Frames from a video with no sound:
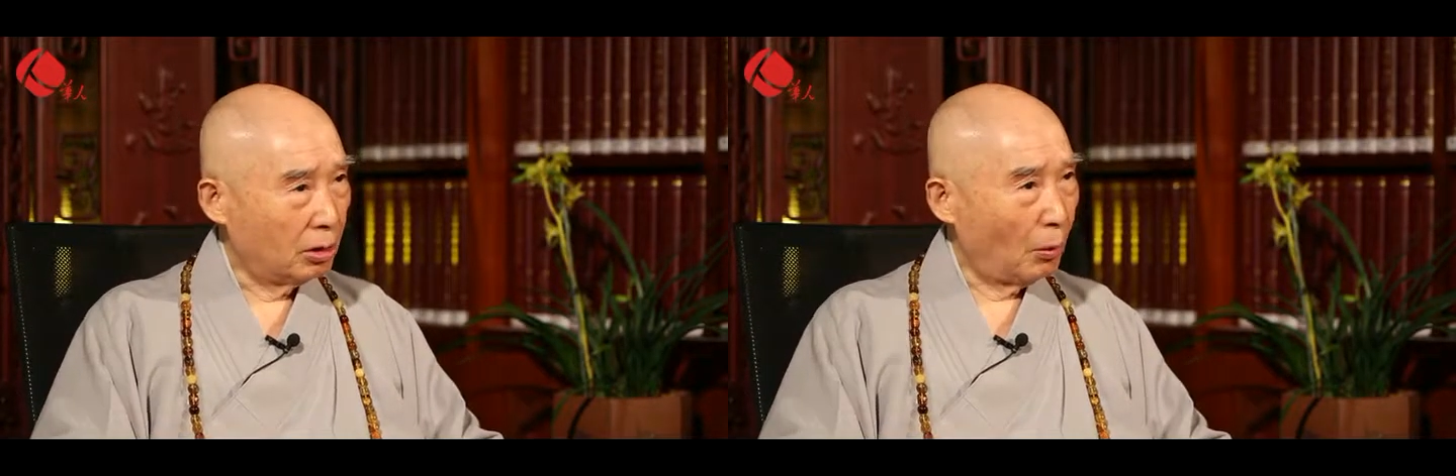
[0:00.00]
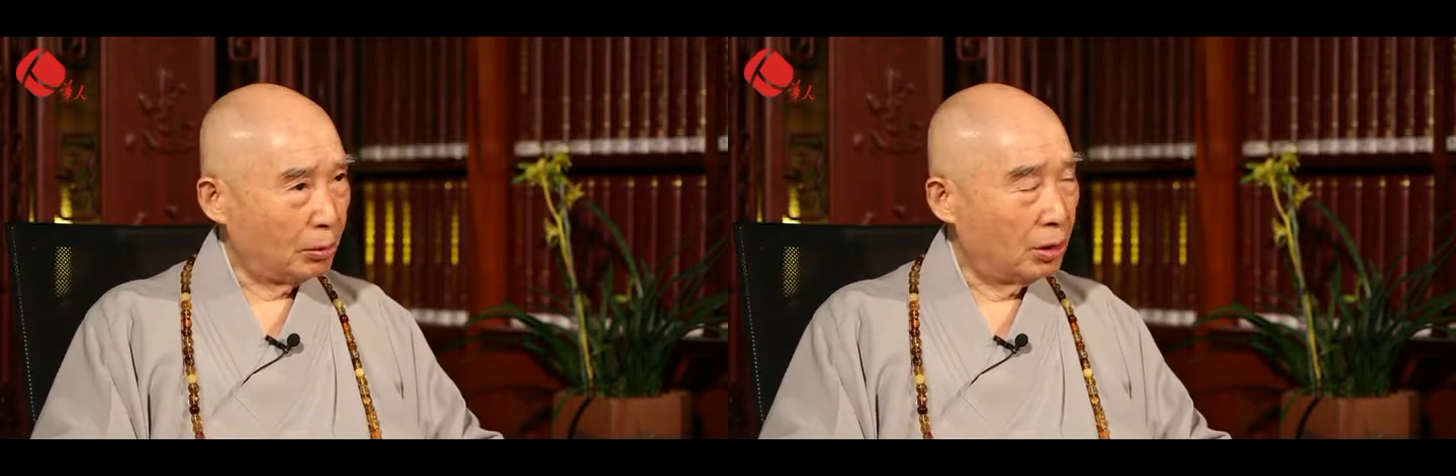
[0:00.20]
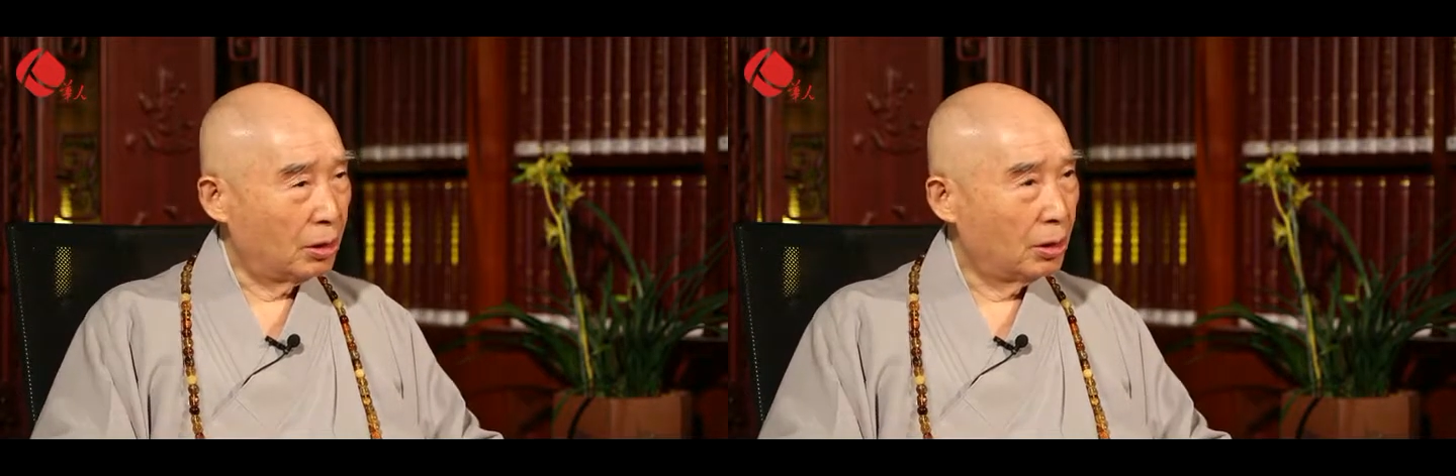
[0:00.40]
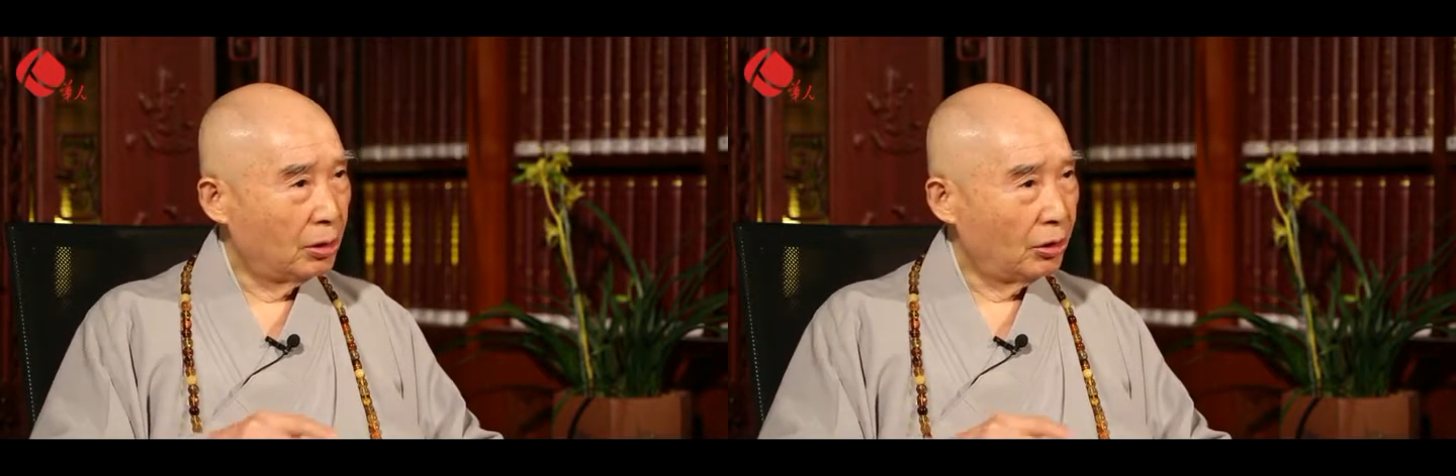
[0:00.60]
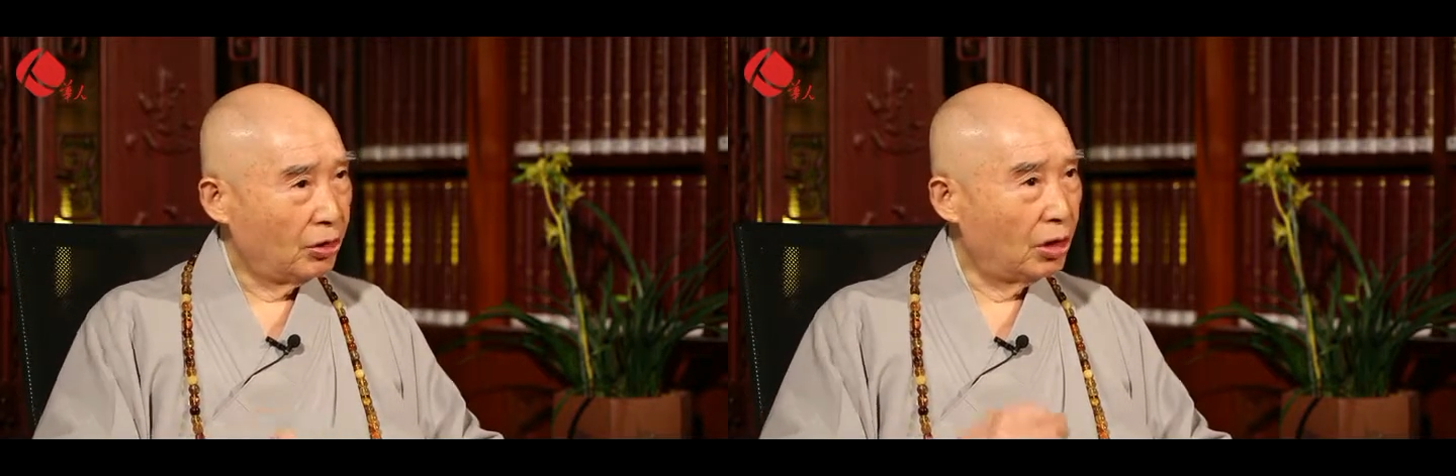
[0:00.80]
道德、
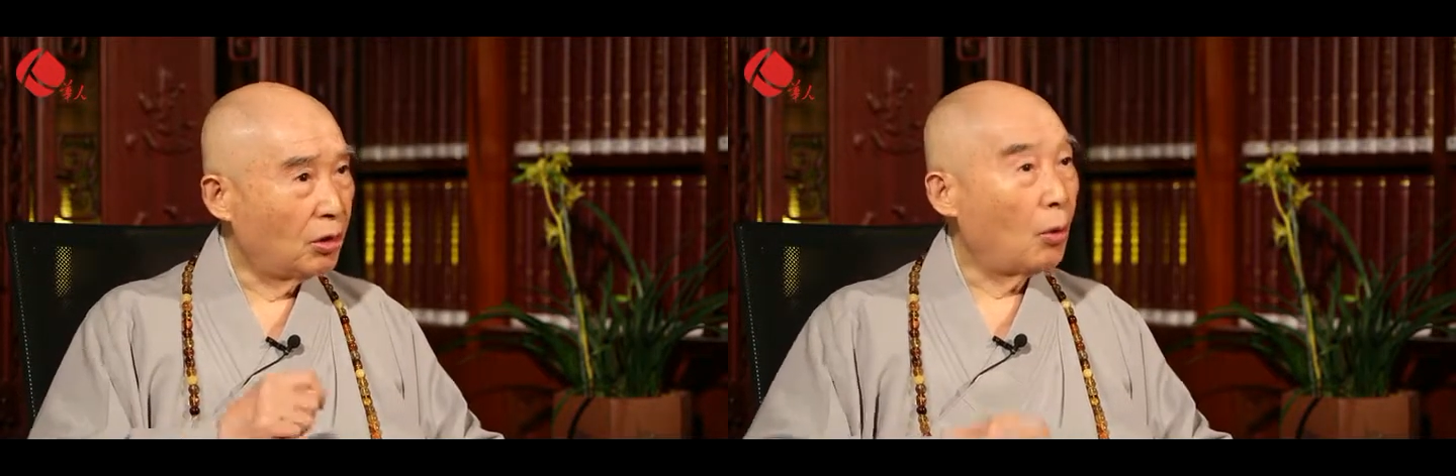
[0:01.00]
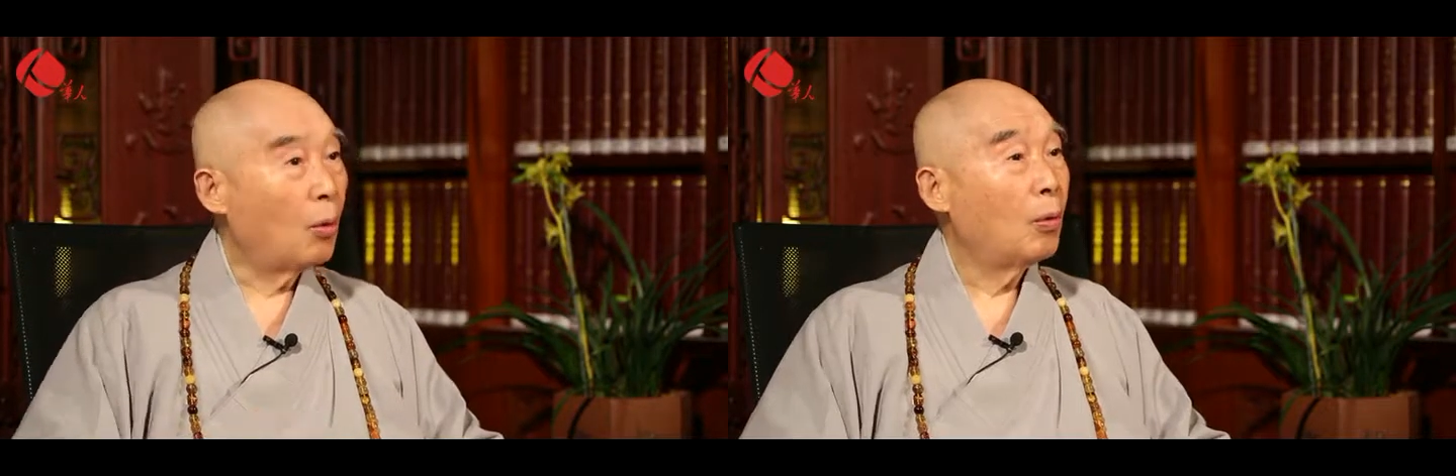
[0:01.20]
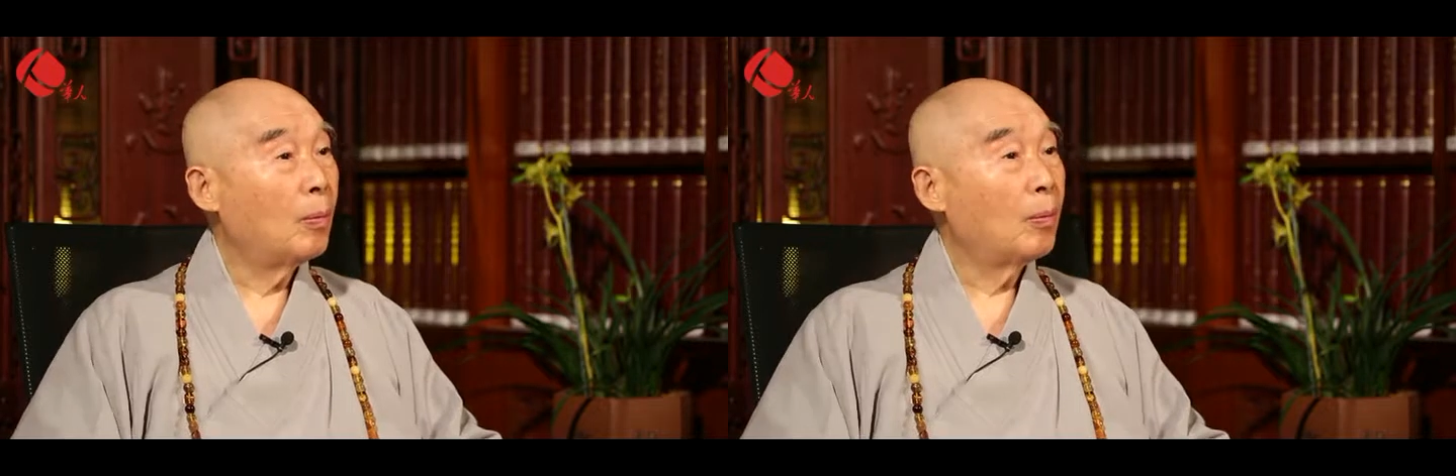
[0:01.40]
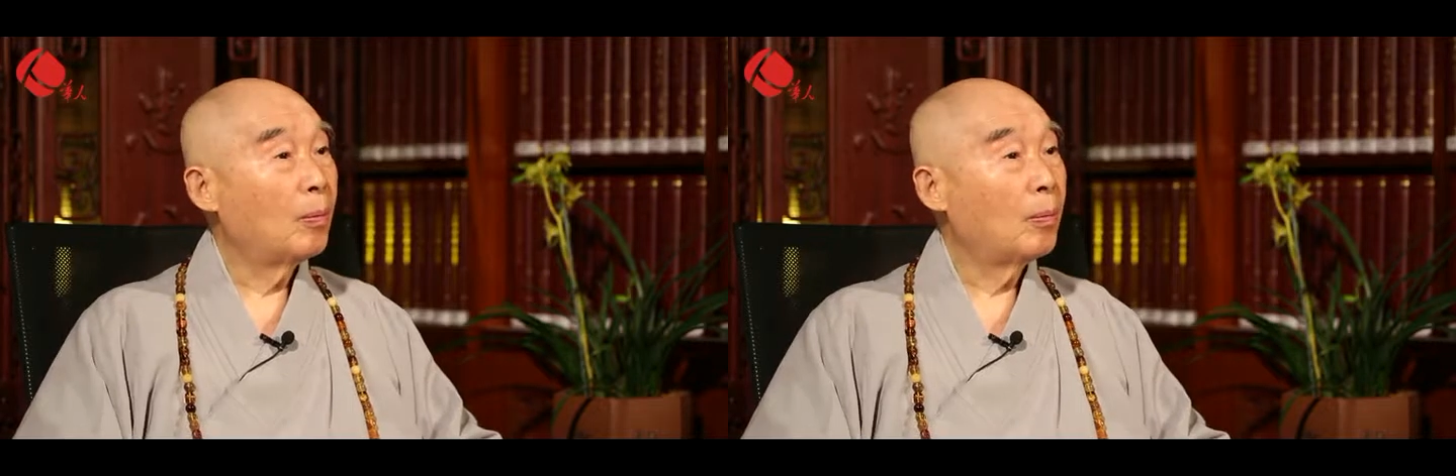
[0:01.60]
因果。